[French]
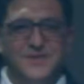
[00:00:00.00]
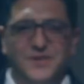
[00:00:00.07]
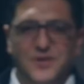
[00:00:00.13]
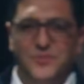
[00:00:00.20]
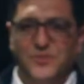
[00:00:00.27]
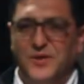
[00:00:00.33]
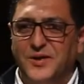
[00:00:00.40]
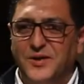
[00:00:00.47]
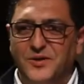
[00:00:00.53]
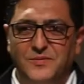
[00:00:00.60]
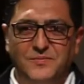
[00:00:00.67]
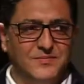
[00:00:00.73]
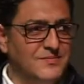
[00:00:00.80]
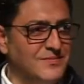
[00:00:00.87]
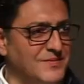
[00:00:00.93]
Salam
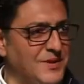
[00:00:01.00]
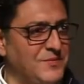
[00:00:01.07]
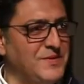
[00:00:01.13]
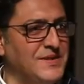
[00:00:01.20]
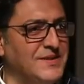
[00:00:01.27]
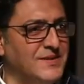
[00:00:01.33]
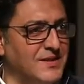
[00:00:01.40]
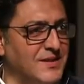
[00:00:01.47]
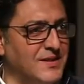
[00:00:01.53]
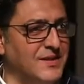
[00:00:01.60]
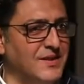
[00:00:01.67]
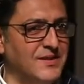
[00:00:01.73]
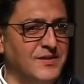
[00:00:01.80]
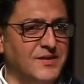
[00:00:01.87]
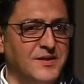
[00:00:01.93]
alaikum. Amin
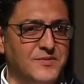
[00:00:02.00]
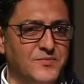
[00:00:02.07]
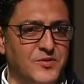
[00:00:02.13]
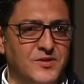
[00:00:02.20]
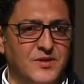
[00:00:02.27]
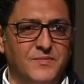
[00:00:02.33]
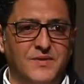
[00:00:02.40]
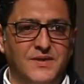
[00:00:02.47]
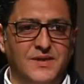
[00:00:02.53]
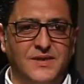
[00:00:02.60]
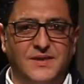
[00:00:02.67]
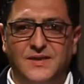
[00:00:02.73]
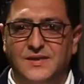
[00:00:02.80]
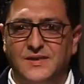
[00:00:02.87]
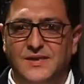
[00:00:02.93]
Sridi, responsable
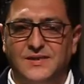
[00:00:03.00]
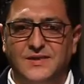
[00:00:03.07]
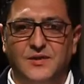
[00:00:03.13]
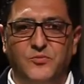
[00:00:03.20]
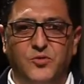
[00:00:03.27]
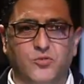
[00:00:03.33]
des achats